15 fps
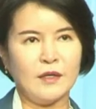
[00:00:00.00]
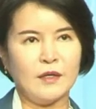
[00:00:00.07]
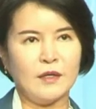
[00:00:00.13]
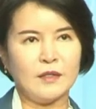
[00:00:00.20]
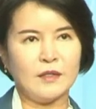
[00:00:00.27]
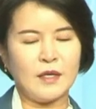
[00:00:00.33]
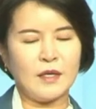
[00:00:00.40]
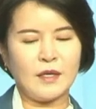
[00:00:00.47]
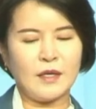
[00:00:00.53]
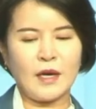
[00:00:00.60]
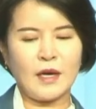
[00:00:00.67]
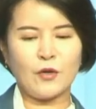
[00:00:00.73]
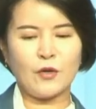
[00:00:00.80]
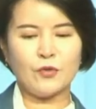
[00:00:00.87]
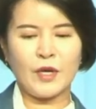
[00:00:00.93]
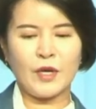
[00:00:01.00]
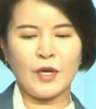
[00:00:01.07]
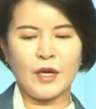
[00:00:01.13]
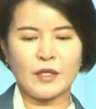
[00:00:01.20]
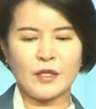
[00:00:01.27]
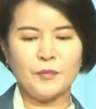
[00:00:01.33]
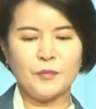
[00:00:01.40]
세계
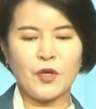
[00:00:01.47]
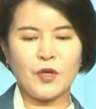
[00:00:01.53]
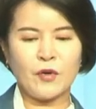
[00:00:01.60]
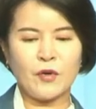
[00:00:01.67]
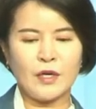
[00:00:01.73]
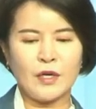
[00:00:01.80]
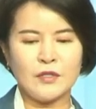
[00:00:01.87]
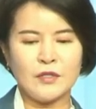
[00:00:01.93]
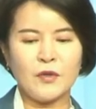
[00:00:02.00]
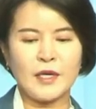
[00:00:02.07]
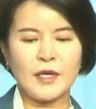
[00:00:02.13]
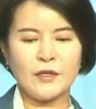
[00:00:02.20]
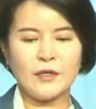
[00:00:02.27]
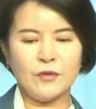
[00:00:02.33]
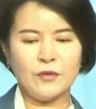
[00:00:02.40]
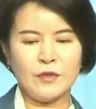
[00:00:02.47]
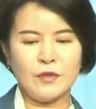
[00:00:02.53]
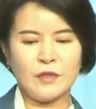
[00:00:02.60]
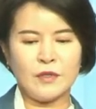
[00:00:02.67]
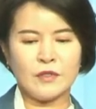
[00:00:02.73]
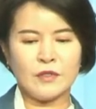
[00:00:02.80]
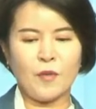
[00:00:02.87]
각국의 급격한 성장률
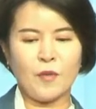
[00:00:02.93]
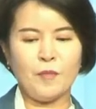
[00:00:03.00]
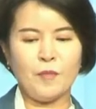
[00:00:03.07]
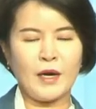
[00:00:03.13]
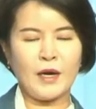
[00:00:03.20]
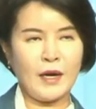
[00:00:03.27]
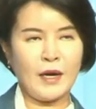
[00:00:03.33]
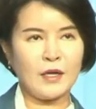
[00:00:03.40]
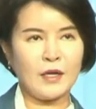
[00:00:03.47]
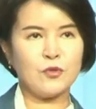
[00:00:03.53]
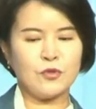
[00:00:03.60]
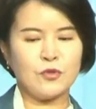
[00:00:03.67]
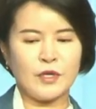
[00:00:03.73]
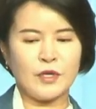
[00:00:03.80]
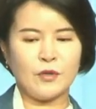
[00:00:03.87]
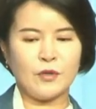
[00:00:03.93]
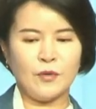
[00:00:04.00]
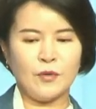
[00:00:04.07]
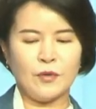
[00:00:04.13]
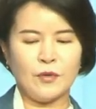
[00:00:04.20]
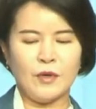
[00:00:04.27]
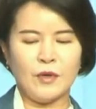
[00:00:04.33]
전망 하향
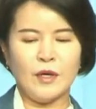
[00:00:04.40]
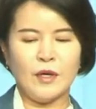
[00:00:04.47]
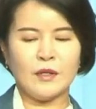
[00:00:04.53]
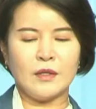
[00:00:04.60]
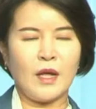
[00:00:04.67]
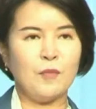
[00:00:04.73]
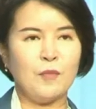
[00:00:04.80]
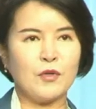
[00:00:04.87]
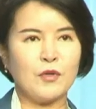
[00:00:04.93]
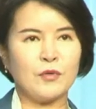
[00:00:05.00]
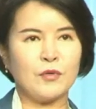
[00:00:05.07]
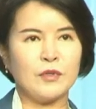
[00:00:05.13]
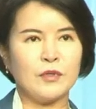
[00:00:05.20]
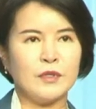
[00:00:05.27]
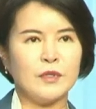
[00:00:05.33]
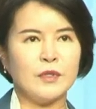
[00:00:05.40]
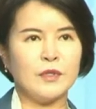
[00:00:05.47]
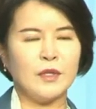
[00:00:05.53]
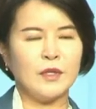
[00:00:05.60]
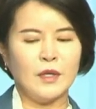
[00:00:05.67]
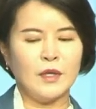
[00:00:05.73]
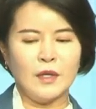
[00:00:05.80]
조정에도 대한민국은
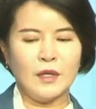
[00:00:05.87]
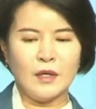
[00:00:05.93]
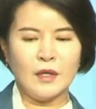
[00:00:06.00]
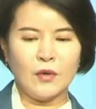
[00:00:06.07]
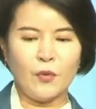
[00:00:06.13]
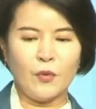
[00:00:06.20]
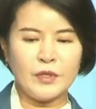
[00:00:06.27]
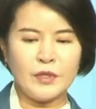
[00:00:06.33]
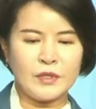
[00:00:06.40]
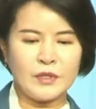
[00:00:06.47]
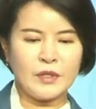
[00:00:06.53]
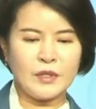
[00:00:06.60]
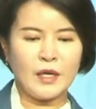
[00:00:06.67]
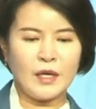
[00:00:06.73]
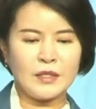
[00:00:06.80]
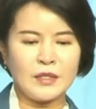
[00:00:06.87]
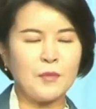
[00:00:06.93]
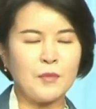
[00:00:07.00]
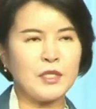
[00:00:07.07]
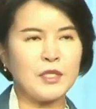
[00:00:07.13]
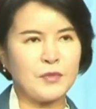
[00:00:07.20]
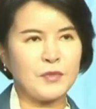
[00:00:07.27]
OECD가
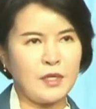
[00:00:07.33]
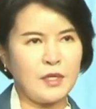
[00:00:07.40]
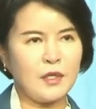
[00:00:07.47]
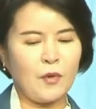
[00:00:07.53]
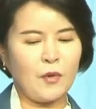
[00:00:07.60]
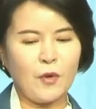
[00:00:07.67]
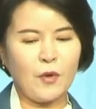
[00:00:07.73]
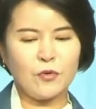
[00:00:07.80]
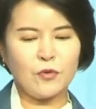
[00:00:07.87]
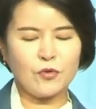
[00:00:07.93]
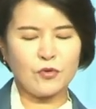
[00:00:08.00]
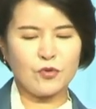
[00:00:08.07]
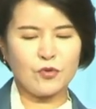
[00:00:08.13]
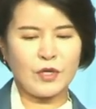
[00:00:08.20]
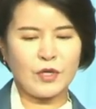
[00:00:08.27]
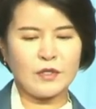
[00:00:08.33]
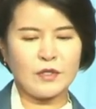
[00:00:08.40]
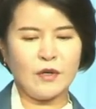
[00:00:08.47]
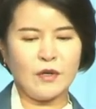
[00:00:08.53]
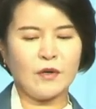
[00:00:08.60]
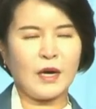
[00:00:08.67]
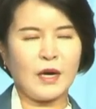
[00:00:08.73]
37개 회원국
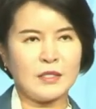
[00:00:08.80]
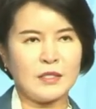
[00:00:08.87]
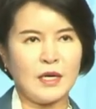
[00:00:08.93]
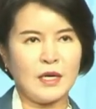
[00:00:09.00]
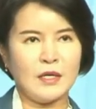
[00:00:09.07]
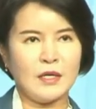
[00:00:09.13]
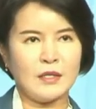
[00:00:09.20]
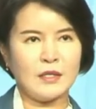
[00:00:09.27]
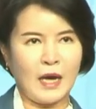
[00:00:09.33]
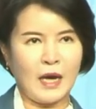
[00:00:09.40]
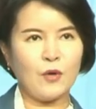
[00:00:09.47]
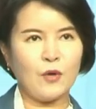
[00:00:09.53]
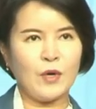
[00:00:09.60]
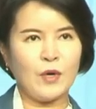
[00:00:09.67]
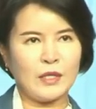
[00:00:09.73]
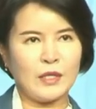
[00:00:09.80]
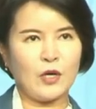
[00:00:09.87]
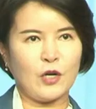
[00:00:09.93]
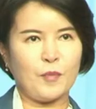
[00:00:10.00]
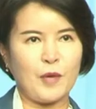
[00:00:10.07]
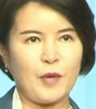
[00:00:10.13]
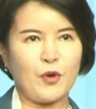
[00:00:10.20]
중에서 가장
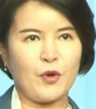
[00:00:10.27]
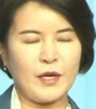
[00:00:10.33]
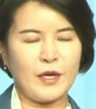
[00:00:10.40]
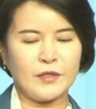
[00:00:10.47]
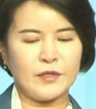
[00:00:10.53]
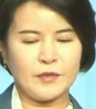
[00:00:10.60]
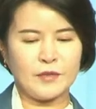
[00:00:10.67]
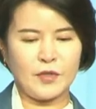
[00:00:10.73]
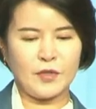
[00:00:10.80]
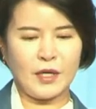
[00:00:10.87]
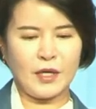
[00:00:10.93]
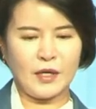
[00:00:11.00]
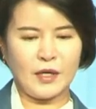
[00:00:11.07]
양호하다고 발표하였습니다.